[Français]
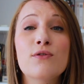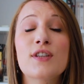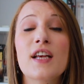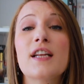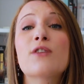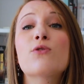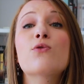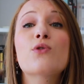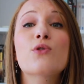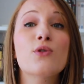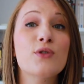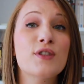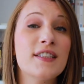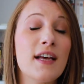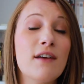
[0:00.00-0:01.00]
vous allez donc
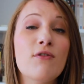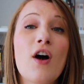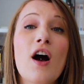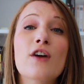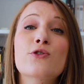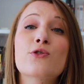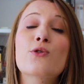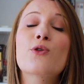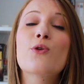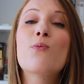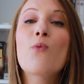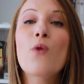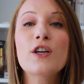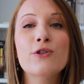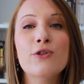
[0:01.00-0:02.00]
euh, savoir ce que
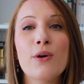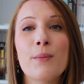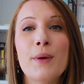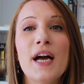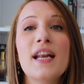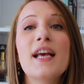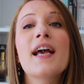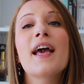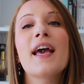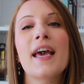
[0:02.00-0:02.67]
moi je lui emballe